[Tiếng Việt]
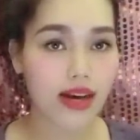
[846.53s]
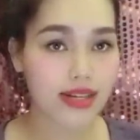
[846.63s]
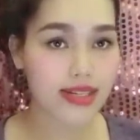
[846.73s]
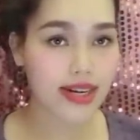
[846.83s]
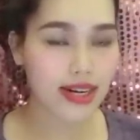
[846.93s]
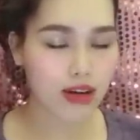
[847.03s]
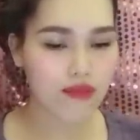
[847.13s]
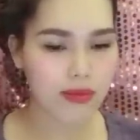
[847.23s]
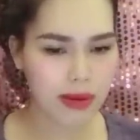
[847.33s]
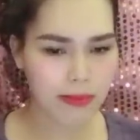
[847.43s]
Anh chàng này có
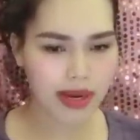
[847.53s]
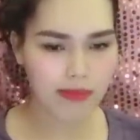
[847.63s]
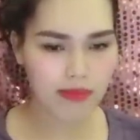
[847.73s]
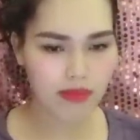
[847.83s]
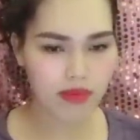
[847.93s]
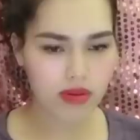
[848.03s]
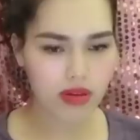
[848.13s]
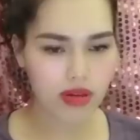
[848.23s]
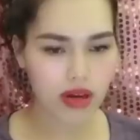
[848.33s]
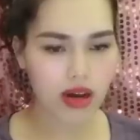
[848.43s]
vẻ bèm mép,
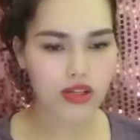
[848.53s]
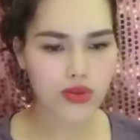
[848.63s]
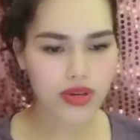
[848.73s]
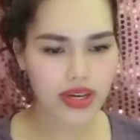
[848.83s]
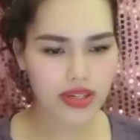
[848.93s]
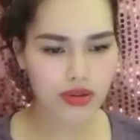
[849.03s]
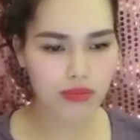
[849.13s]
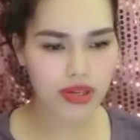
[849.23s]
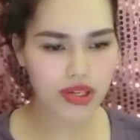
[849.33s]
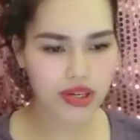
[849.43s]
ở cái tuổi đấy
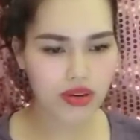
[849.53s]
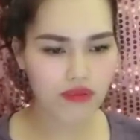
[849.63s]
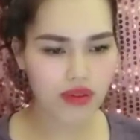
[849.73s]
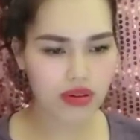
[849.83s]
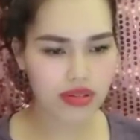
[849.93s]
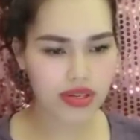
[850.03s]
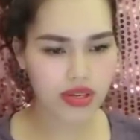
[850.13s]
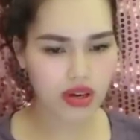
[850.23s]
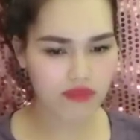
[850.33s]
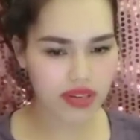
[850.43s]
rồi mà chưa có vợ
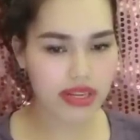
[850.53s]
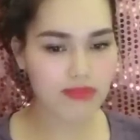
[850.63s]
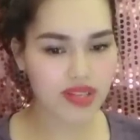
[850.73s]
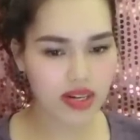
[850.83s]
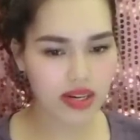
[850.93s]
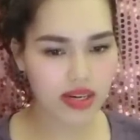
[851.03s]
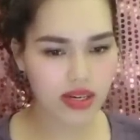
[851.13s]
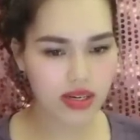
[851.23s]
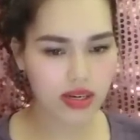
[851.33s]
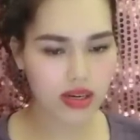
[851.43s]
thì còn phải xem xét kỹ.
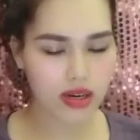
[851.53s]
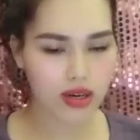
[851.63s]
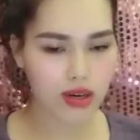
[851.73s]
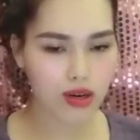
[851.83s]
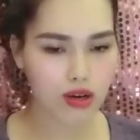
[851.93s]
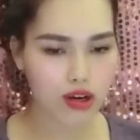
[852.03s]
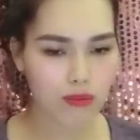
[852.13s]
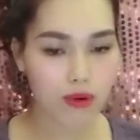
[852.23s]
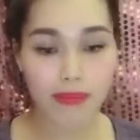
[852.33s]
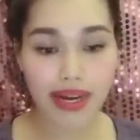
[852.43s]

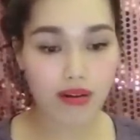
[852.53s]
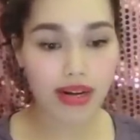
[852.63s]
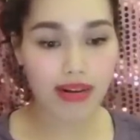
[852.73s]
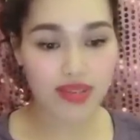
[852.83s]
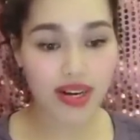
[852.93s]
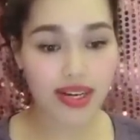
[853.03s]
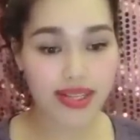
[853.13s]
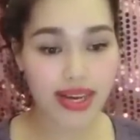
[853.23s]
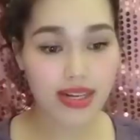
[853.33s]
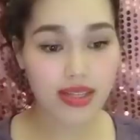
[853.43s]
Bố mẹ có cảm giác
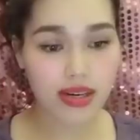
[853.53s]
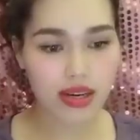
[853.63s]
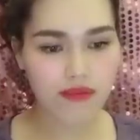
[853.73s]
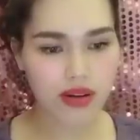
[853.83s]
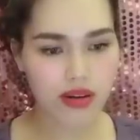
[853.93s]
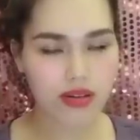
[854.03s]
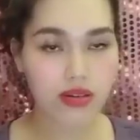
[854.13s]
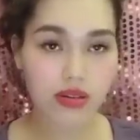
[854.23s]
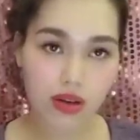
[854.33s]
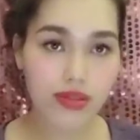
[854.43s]
anh ta đã từng lấy vợ,
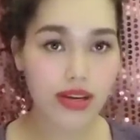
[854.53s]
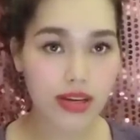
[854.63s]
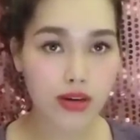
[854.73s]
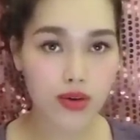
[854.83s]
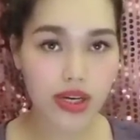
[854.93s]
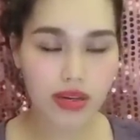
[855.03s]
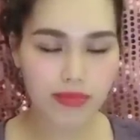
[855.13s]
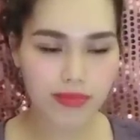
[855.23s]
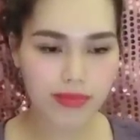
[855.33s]
có thể ly hôn đấy